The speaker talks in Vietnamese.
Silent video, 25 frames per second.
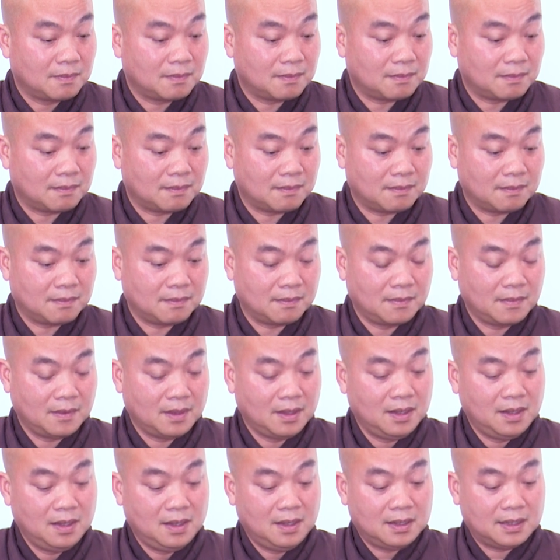Uhm.
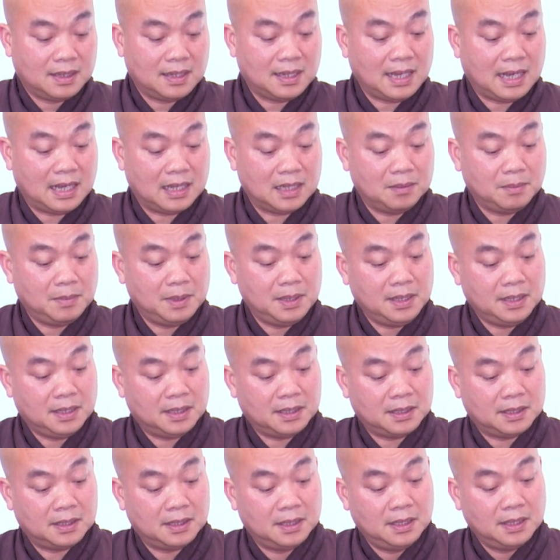Chẳng hạn như bây
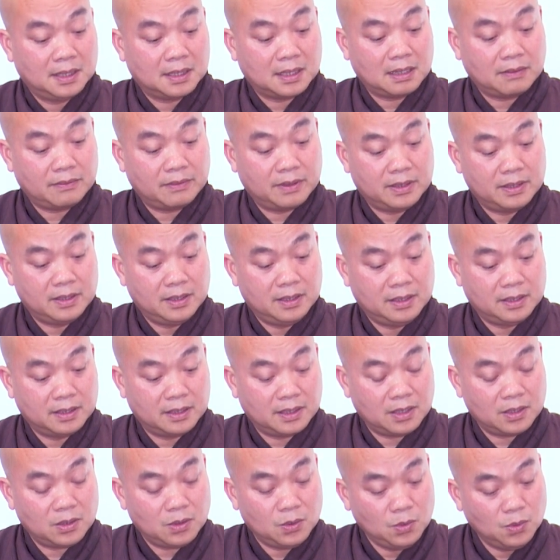giờ các vị nhìn
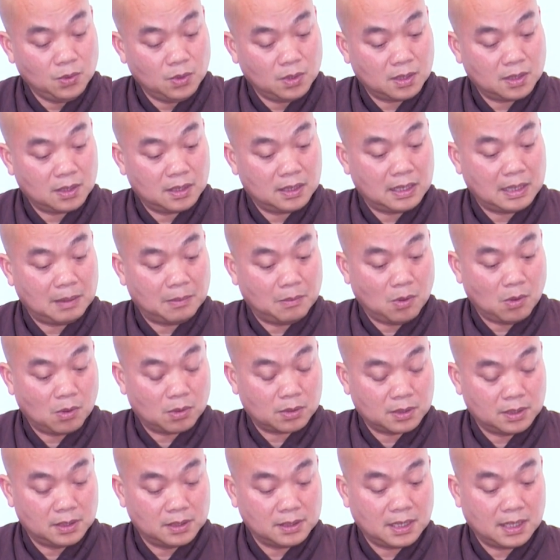cái chuông là một
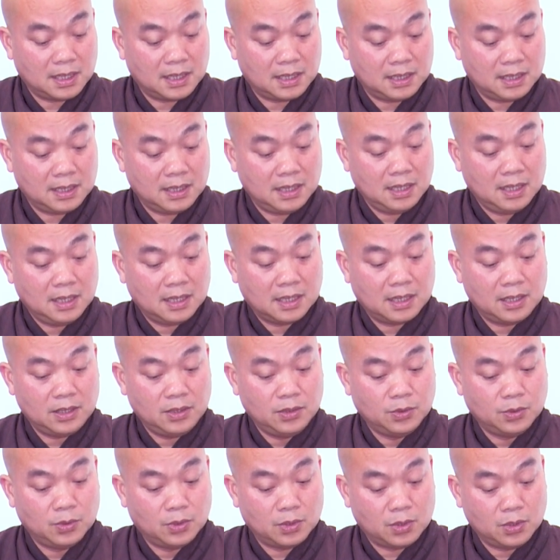tự thể, cái
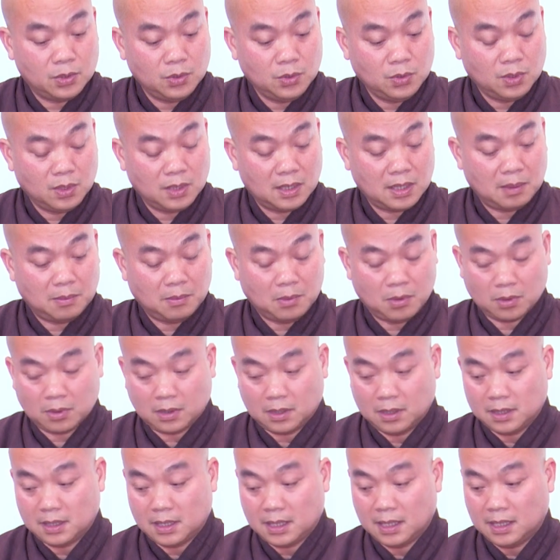dùi chuông là một
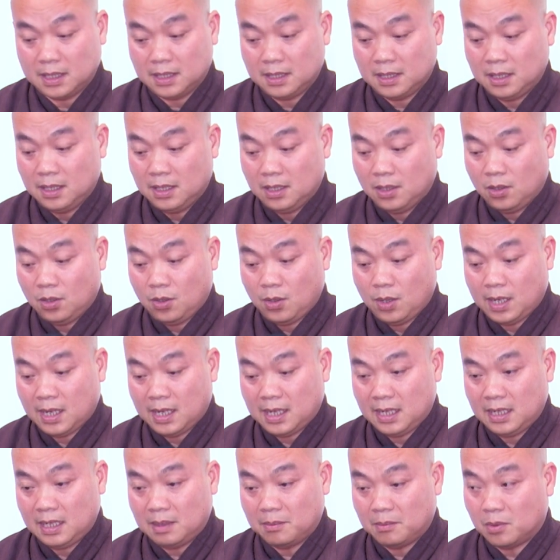tự thể,
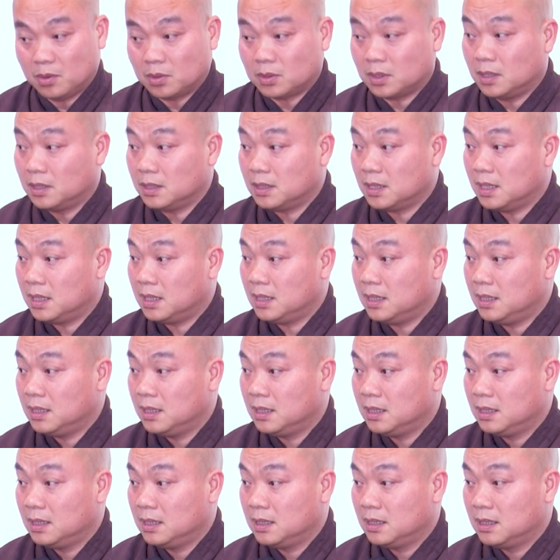hoa là một tự thể.
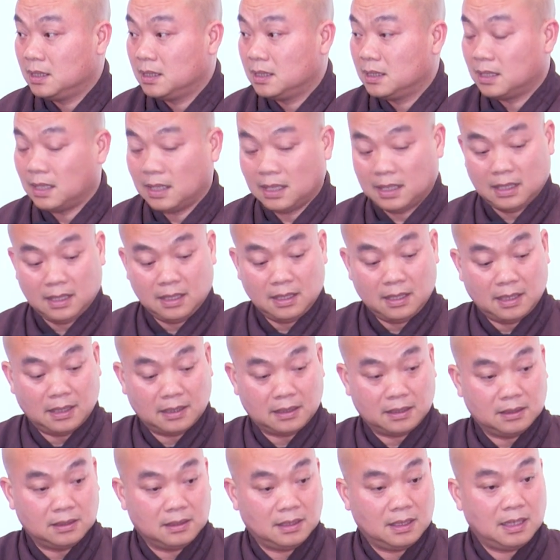Đó, là
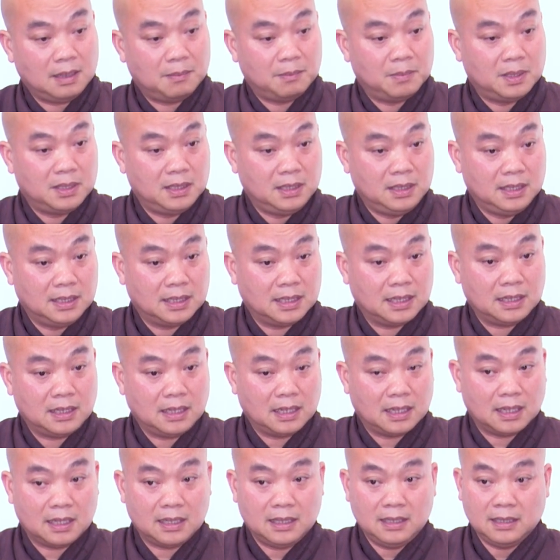tự thể là mình nhìn cái
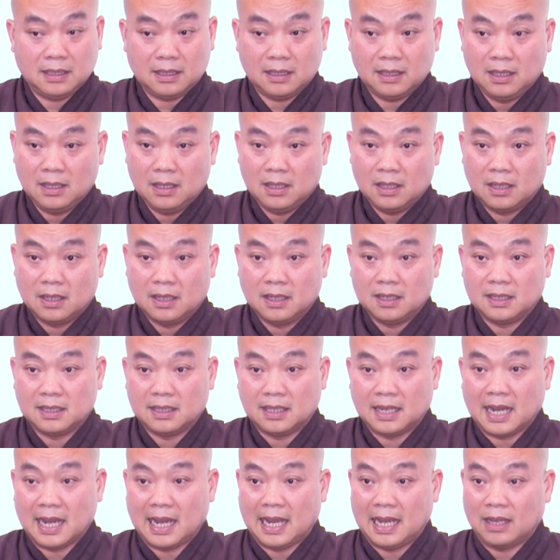này cái kia, hình
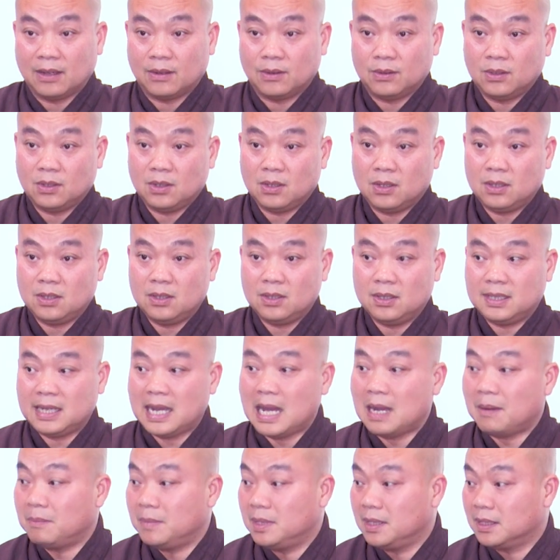hài của nó, nó
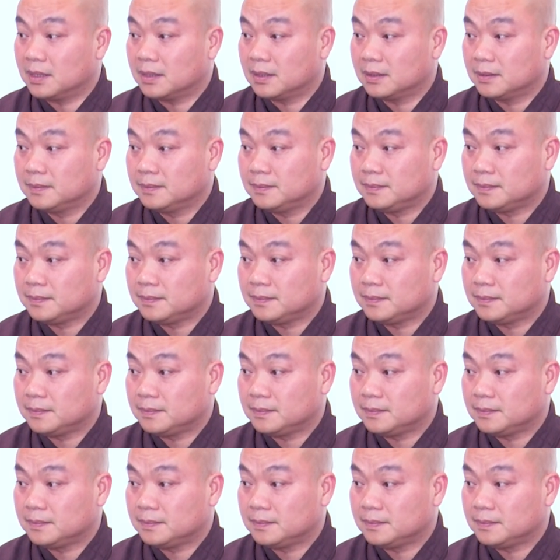khác biệt.